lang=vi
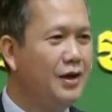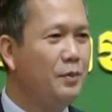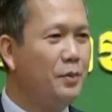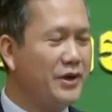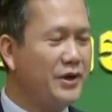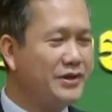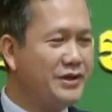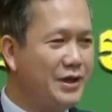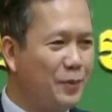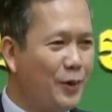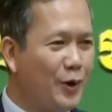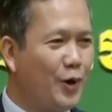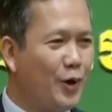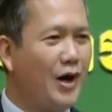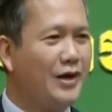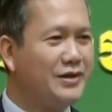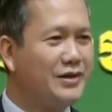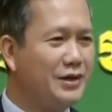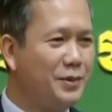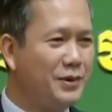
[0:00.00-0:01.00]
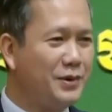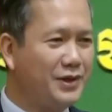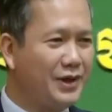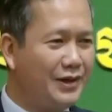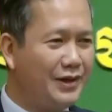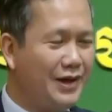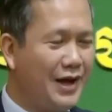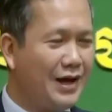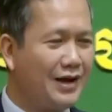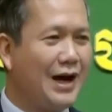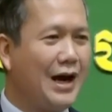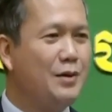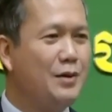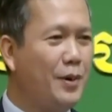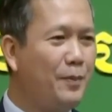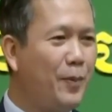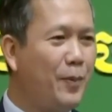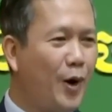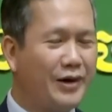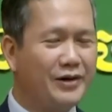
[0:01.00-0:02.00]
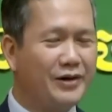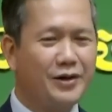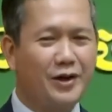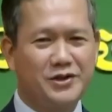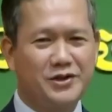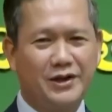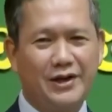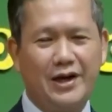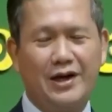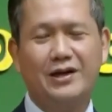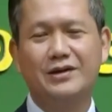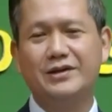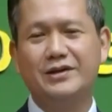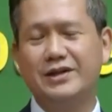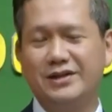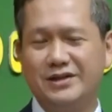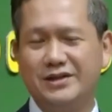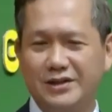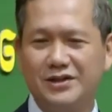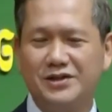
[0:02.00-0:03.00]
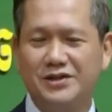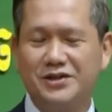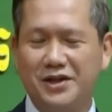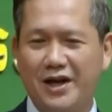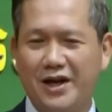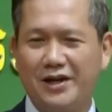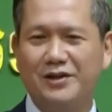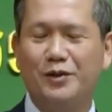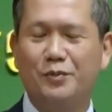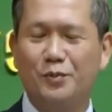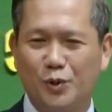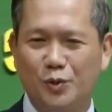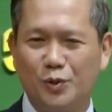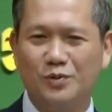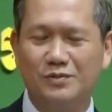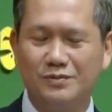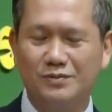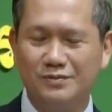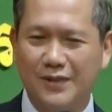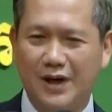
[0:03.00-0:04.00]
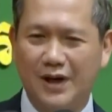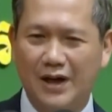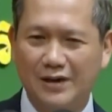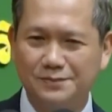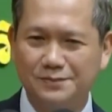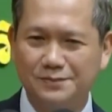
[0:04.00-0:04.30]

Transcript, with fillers: và chưa bao rót chưa bây giờ nẹt cào vào pon có chén nè chiên giường chén nè tầng bùn và